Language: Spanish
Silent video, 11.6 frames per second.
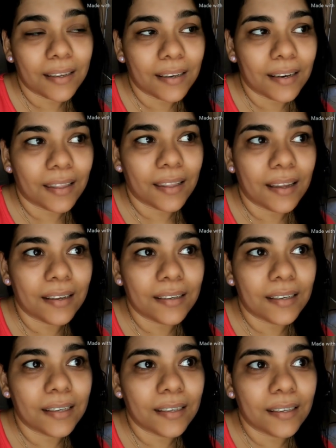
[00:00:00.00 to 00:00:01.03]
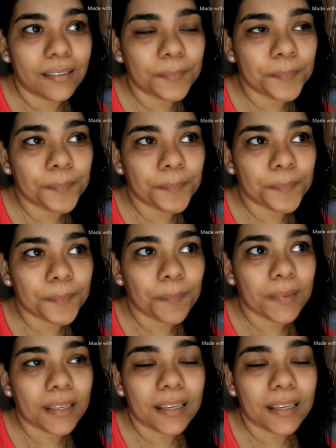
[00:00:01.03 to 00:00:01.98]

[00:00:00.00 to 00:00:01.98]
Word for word: que la dan, en,